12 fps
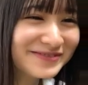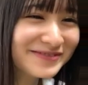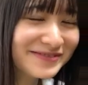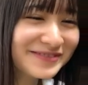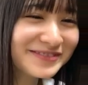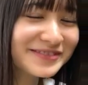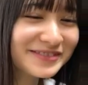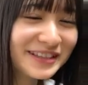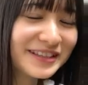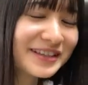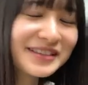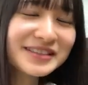うん田
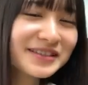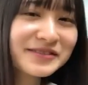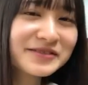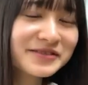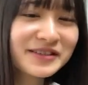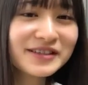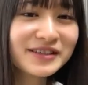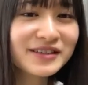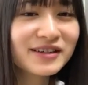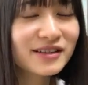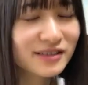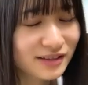中さんは2人いなかっ
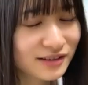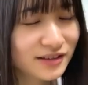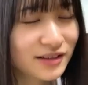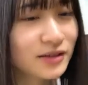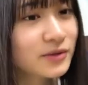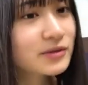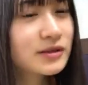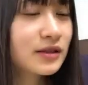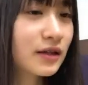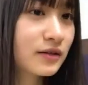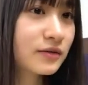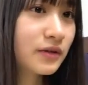たんだけど違
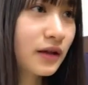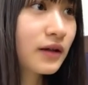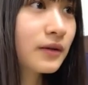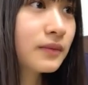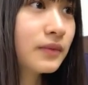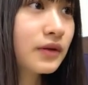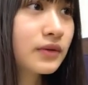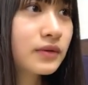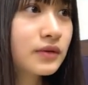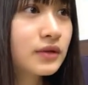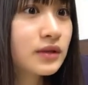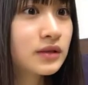うね名
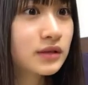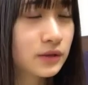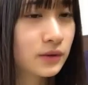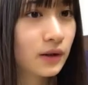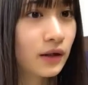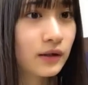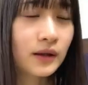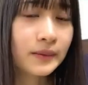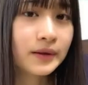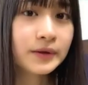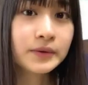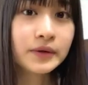字とか名前
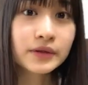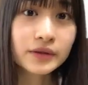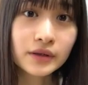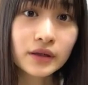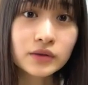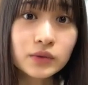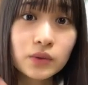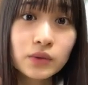の方がそう